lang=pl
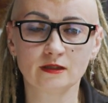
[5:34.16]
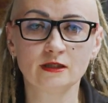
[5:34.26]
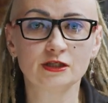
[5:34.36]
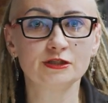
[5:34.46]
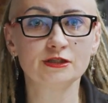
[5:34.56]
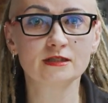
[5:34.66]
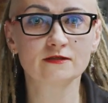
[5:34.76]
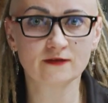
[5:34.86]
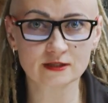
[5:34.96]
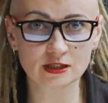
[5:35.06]
Jeśli
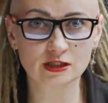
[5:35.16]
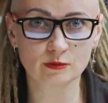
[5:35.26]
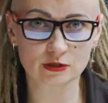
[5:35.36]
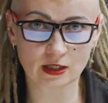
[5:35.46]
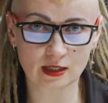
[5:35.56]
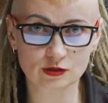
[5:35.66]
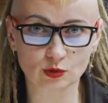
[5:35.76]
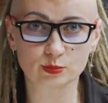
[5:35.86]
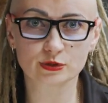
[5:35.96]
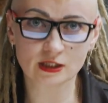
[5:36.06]
stwarza się
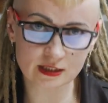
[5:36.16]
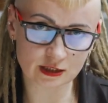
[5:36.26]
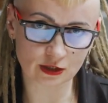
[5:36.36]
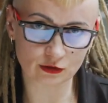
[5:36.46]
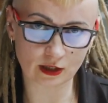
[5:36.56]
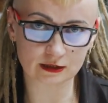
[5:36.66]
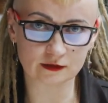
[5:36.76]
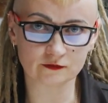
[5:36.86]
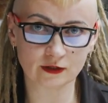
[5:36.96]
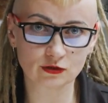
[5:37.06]
mieszkańcom przestrzeń do
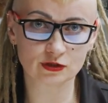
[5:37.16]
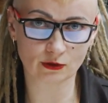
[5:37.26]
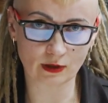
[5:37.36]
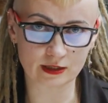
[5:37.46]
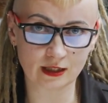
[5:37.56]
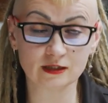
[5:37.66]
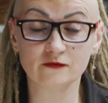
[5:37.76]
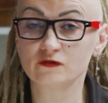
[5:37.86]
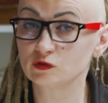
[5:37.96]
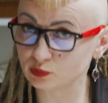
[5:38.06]
aktywnego działania
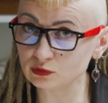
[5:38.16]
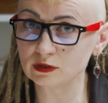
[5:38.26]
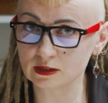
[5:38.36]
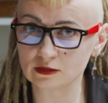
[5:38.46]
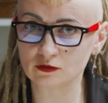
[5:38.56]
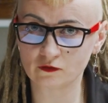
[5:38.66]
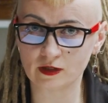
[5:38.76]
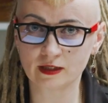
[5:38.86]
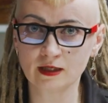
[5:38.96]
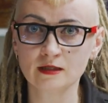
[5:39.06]
i
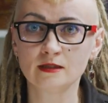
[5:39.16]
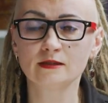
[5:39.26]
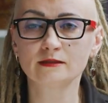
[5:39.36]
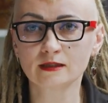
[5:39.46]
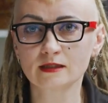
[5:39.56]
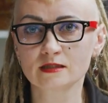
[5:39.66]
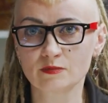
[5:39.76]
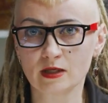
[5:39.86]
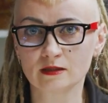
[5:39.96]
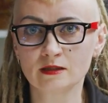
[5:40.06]
współdecydowania, takie
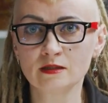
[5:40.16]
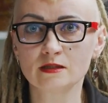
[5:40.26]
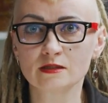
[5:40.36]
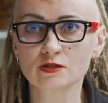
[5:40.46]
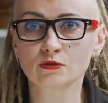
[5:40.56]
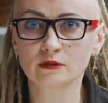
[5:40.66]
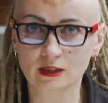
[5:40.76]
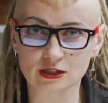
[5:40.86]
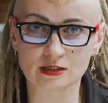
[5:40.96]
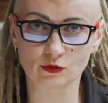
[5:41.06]
zmiany są
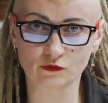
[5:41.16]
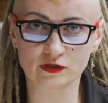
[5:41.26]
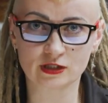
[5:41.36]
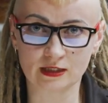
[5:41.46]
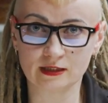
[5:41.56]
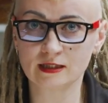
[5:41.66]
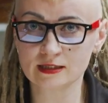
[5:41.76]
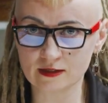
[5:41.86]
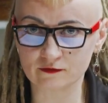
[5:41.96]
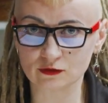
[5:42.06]
także zauważalne
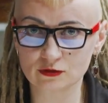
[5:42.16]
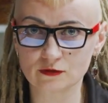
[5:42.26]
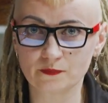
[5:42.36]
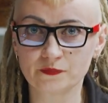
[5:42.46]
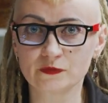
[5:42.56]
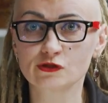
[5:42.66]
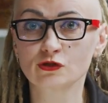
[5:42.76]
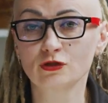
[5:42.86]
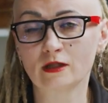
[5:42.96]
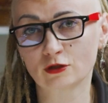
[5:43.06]
na zewnątrz,
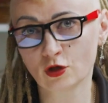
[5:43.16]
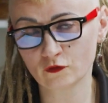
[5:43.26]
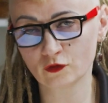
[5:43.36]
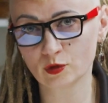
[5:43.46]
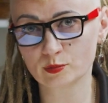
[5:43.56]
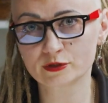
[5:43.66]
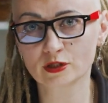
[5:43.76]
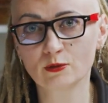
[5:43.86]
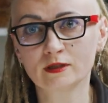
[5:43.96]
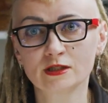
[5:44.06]
co dodatkowo
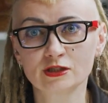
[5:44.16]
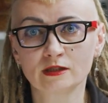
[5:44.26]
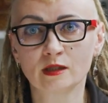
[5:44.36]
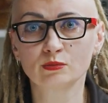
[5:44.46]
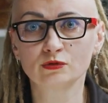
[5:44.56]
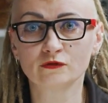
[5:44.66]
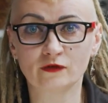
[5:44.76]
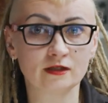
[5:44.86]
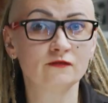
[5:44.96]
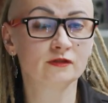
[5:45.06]
przekłada się na
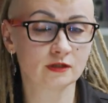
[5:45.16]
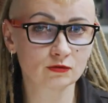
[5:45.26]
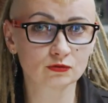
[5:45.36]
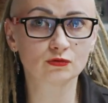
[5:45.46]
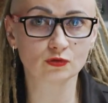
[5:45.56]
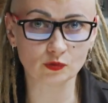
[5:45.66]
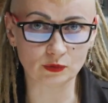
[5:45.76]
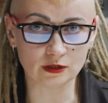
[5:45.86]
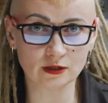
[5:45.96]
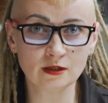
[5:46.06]
budowanie wizerunku
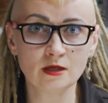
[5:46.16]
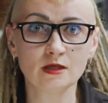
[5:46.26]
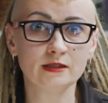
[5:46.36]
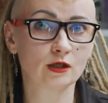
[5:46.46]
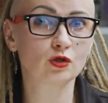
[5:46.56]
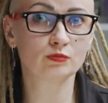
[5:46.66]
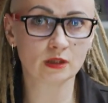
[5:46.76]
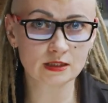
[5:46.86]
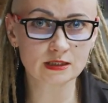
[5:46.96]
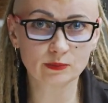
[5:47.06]
gminy jako
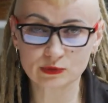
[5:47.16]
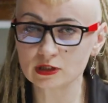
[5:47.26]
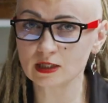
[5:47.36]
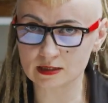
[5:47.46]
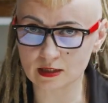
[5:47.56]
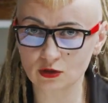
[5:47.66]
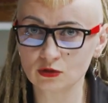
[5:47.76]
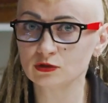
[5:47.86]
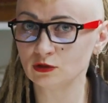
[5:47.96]
miejsca przyjaznego